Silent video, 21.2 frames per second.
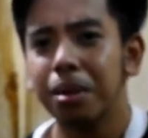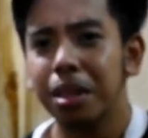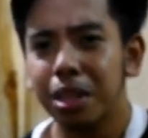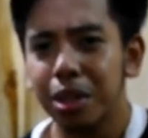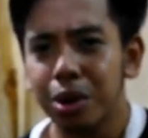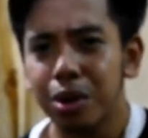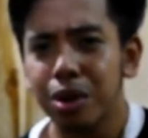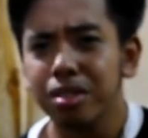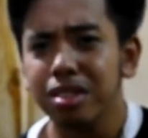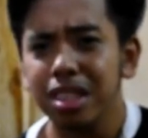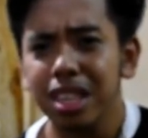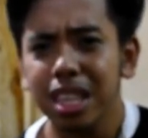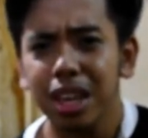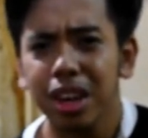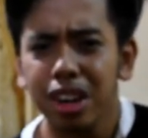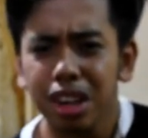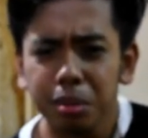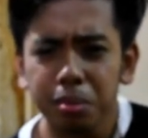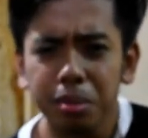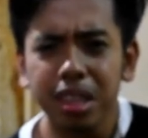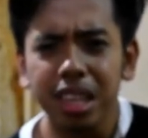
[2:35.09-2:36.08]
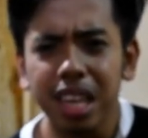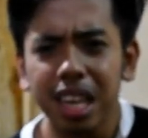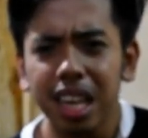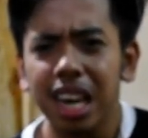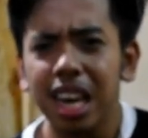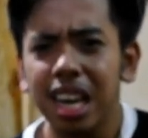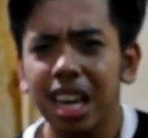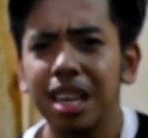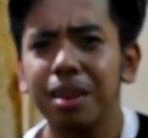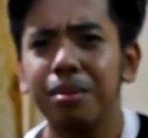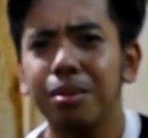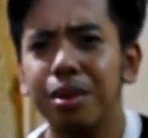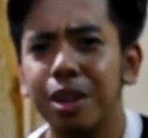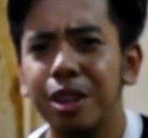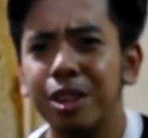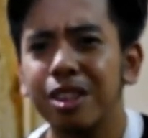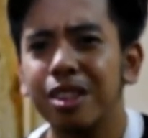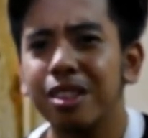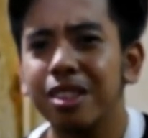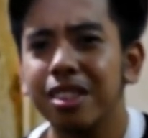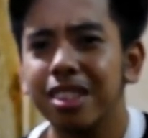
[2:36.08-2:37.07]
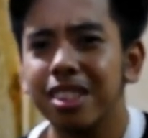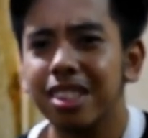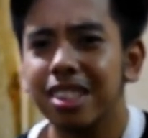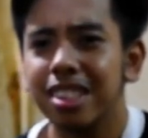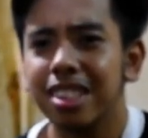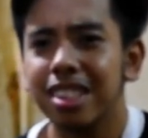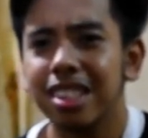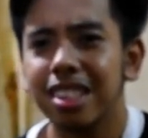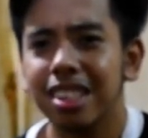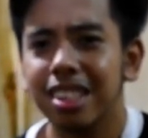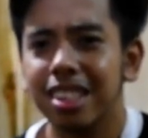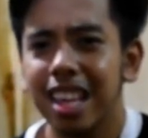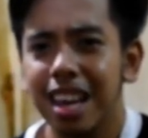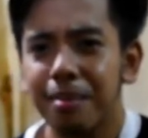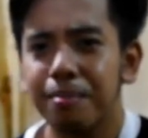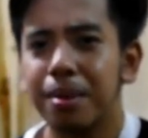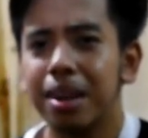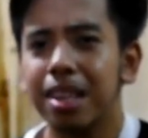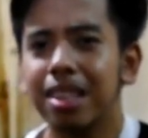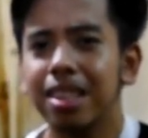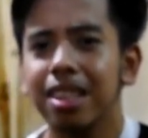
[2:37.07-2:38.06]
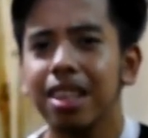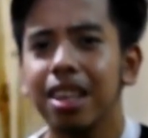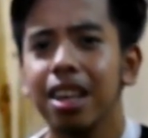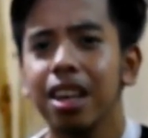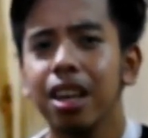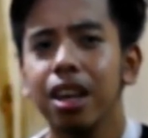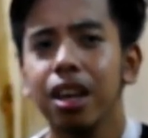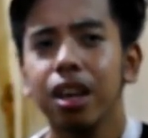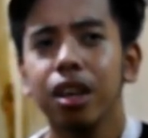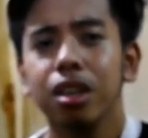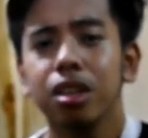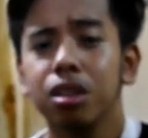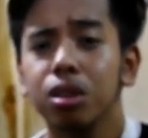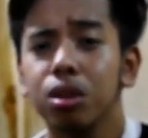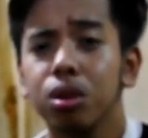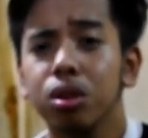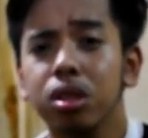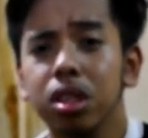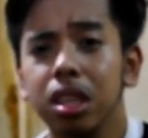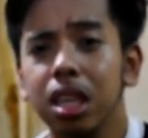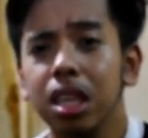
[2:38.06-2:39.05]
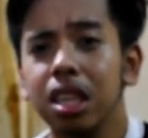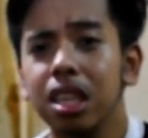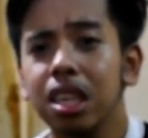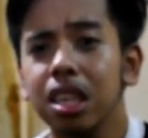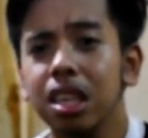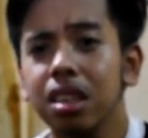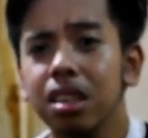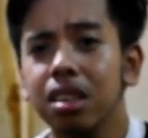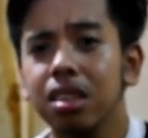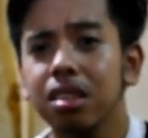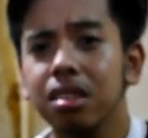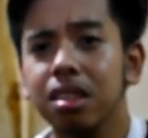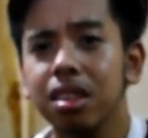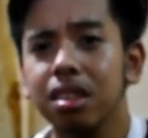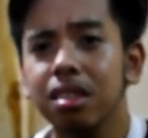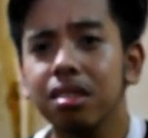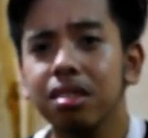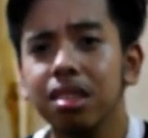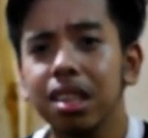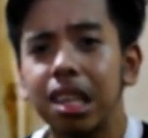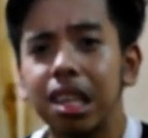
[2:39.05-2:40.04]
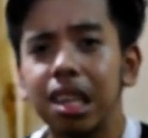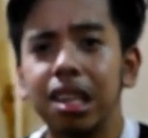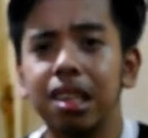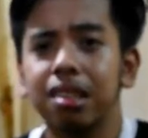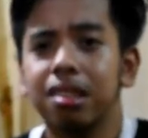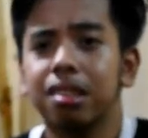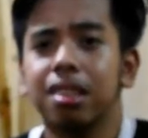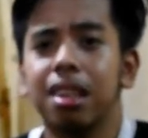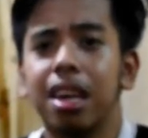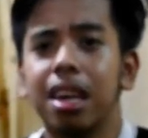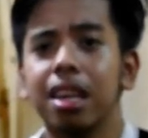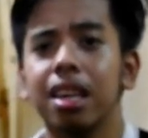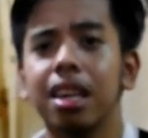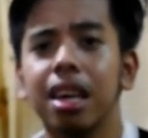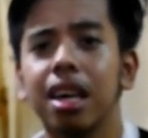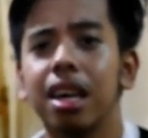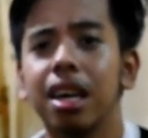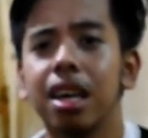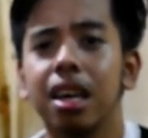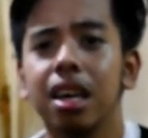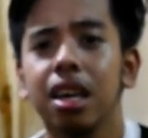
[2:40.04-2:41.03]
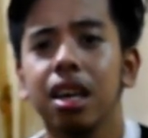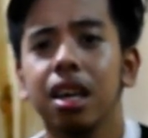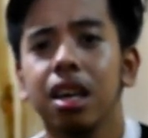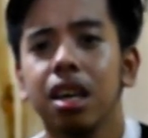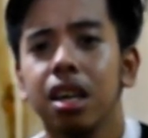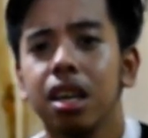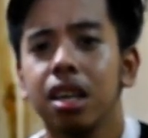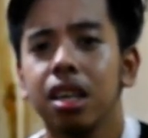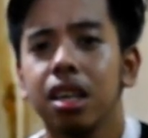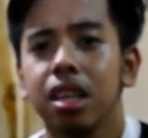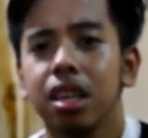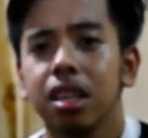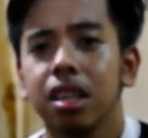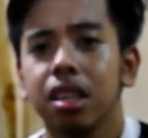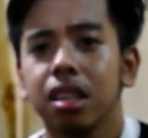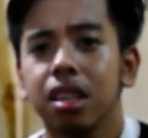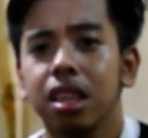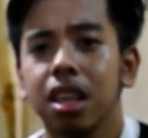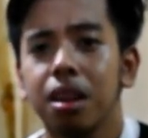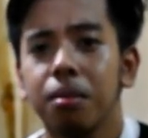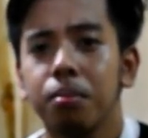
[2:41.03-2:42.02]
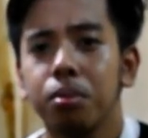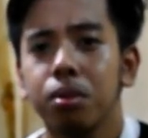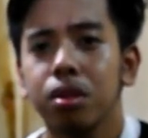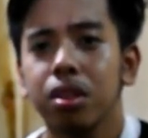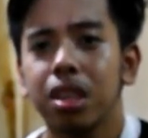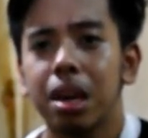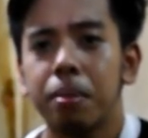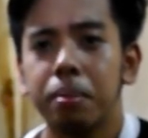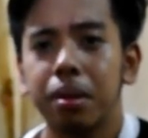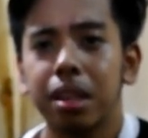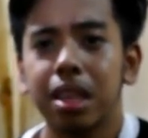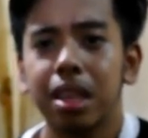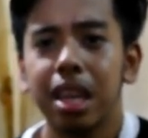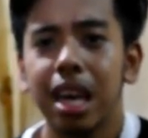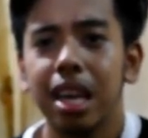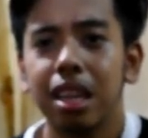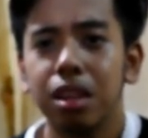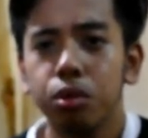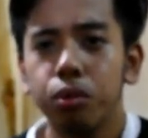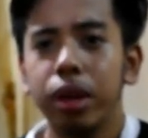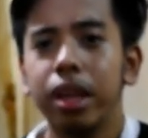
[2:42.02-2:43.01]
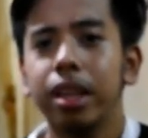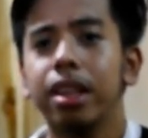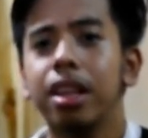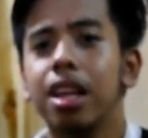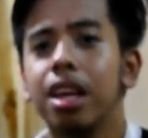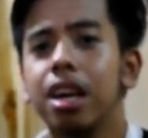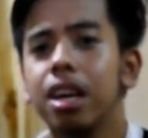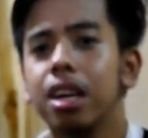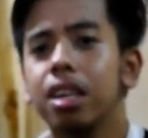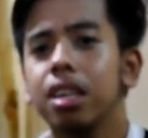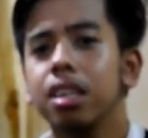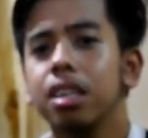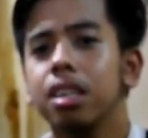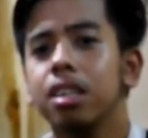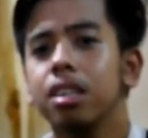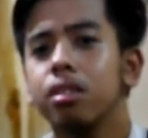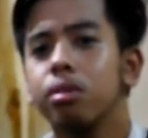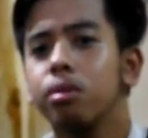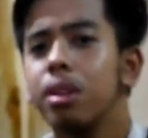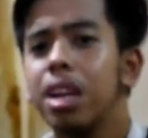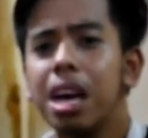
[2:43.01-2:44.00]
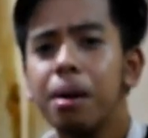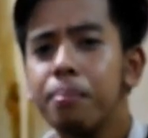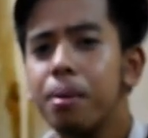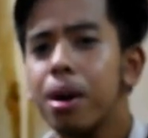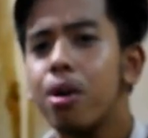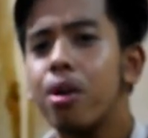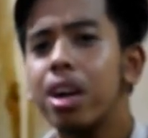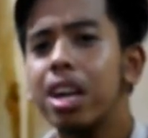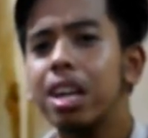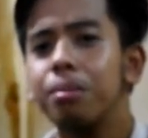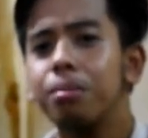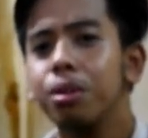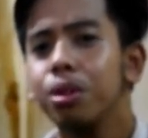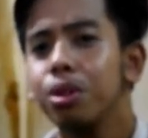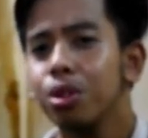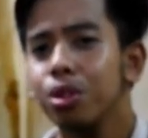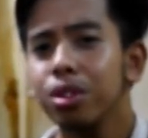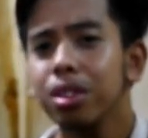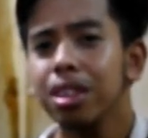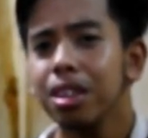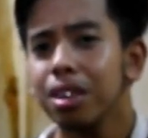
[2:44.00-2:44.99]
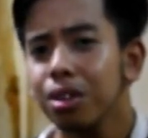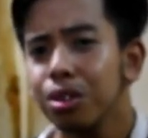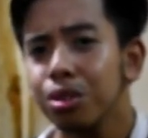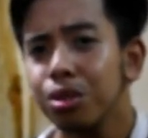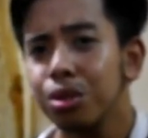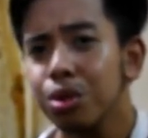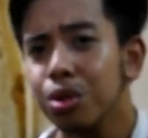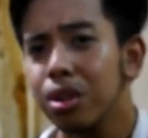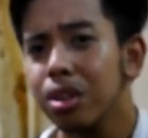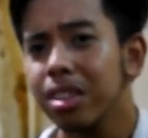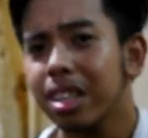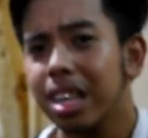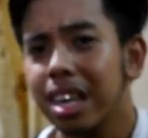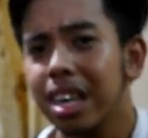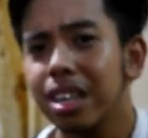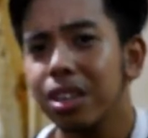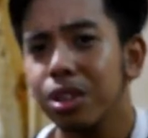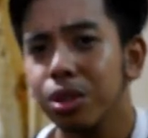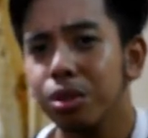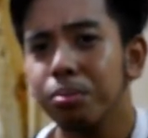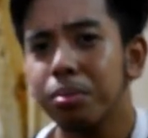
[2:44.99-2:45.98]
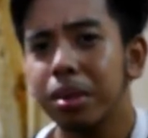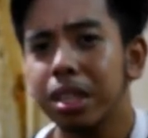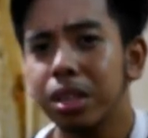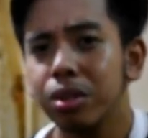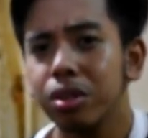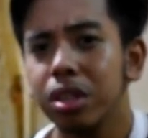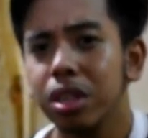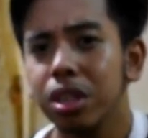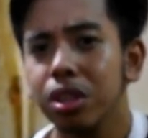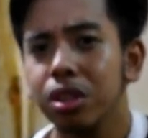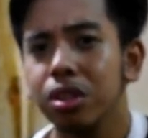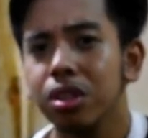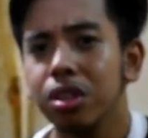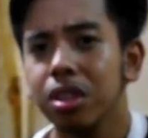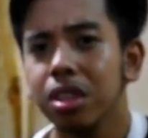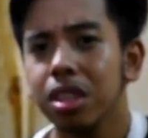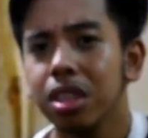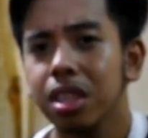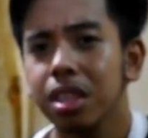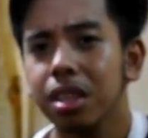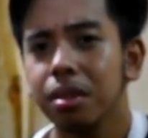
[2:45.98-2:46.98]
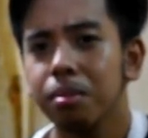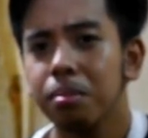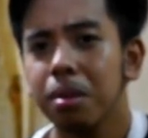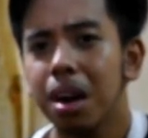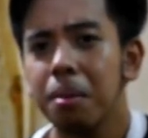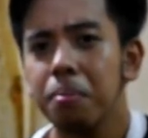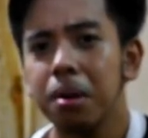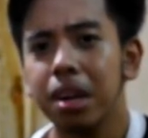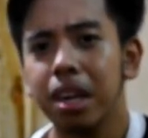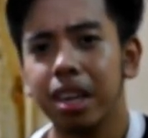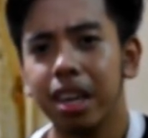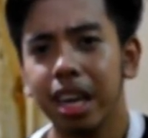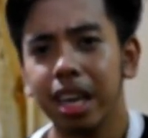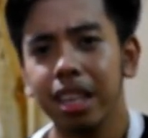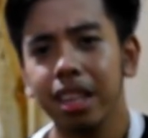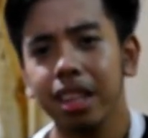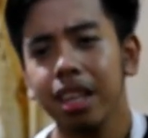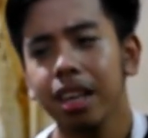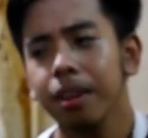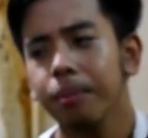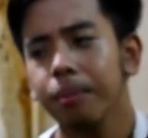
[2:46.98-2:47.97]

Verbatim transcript: pa na ako kasi di ko naman talaga alam kung anong dapat suotin ng isang siklista na tipong dapat lightweight lang. Wala pa akong alam nun, kundi ang gusto ko nung talaga noon, panahon na yun, makapag-ride.